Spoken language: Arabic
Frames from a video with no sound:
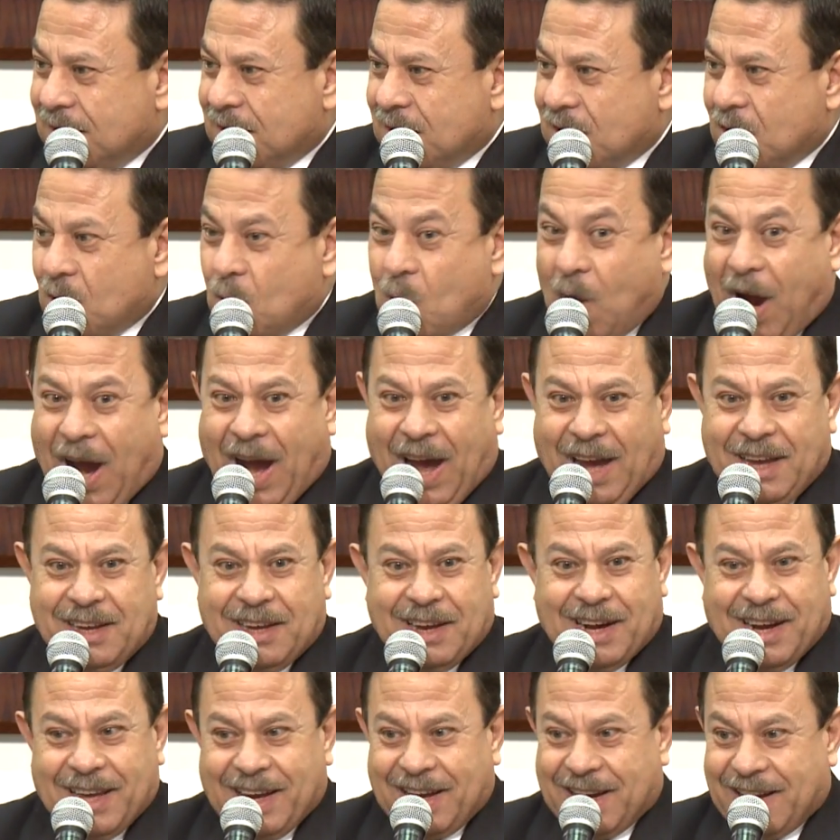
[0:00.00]
هو
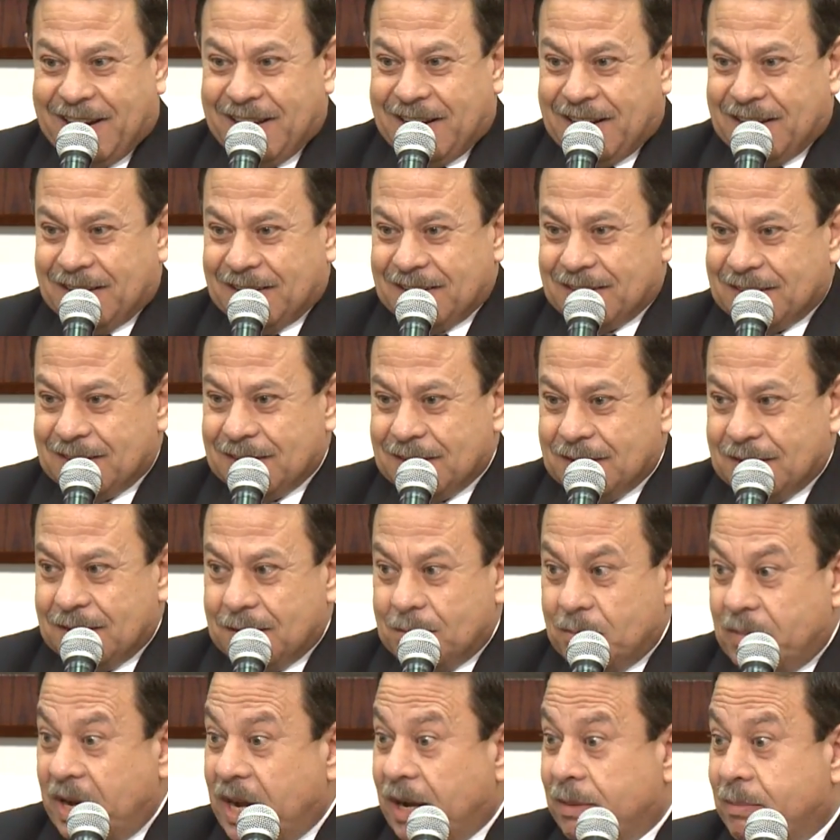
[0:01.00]
حي لأجلنا
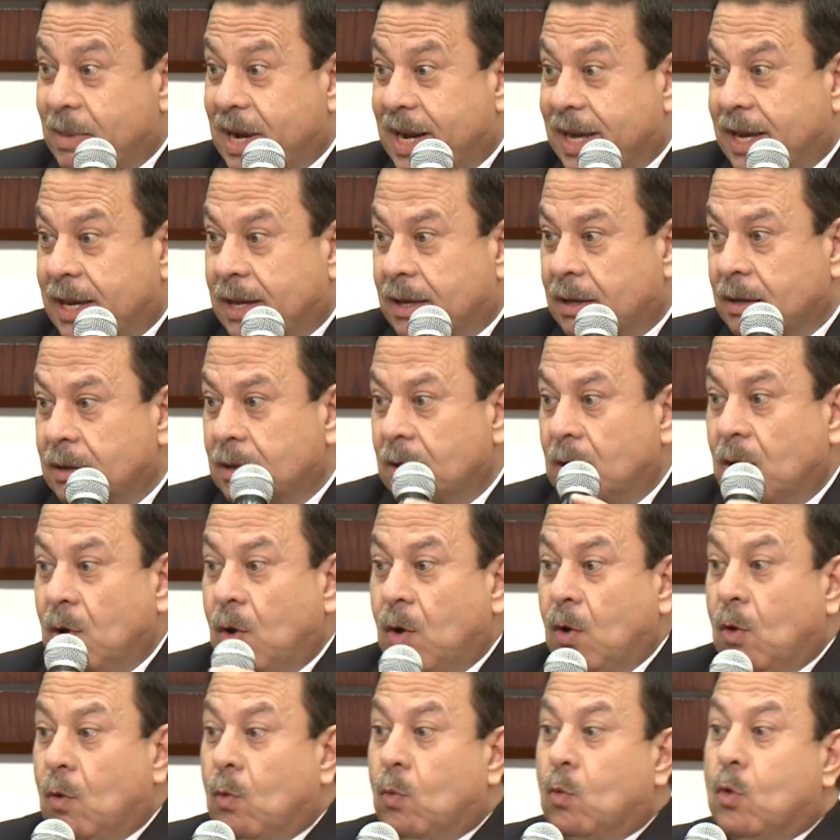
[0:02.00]
بيعمل إيه؟
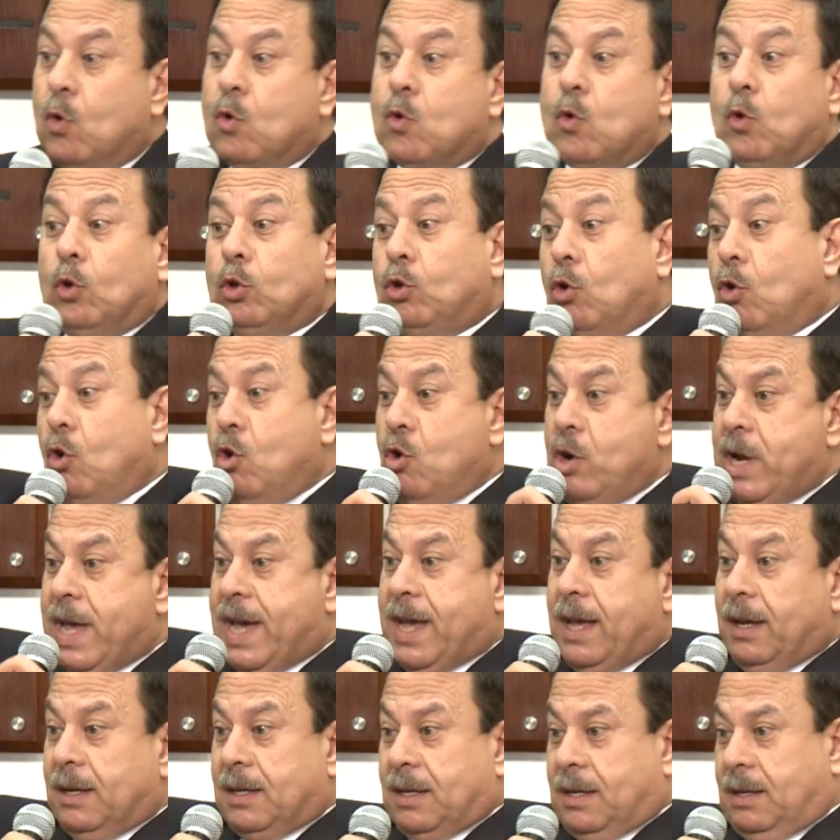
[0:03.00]
وجوده
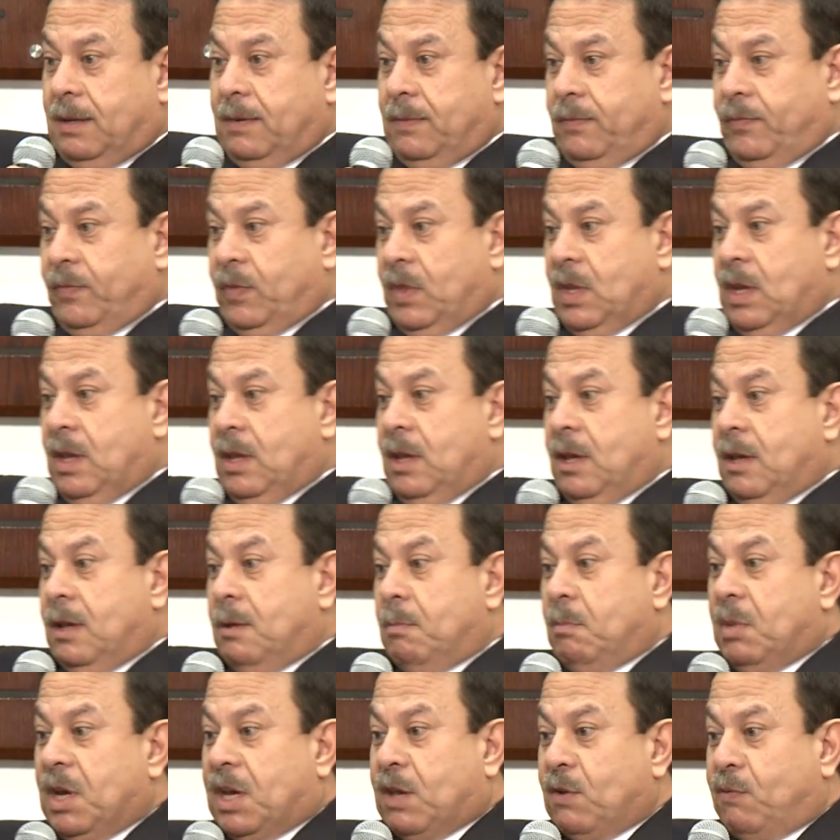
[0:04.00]
هناك
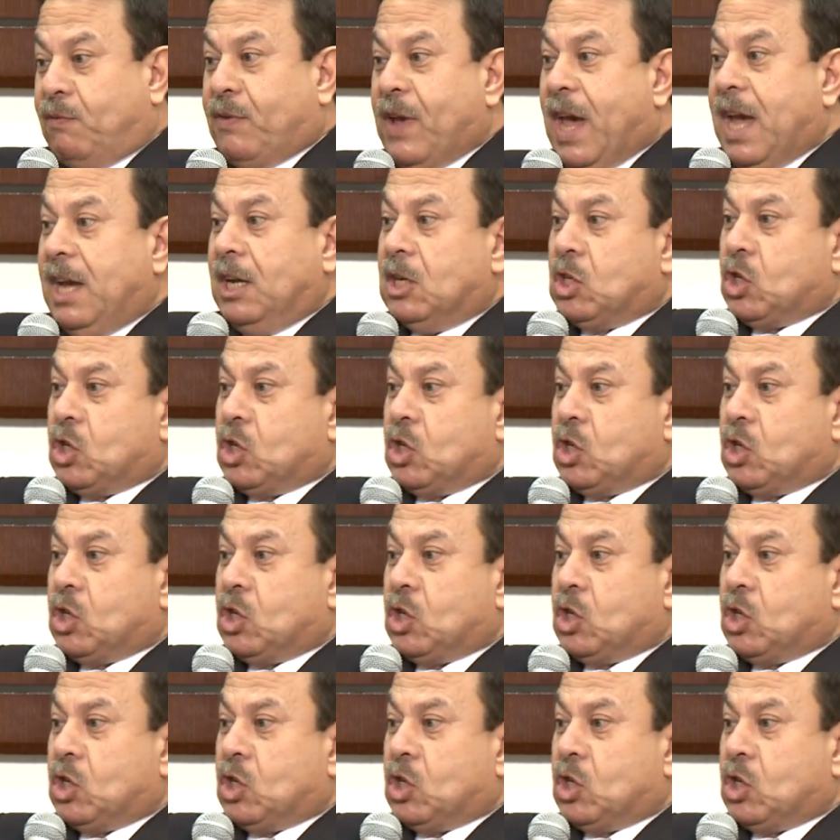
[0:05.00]
بكفايه